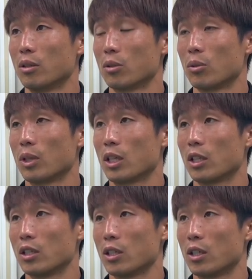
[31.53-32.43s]
その
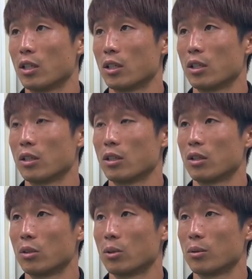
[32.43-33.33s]
中で前半
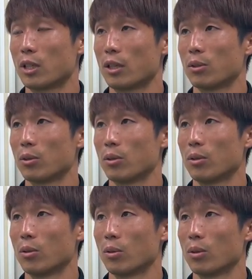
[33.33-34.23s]
の最後の
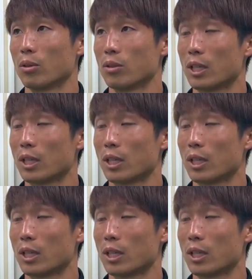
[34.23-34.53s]
方、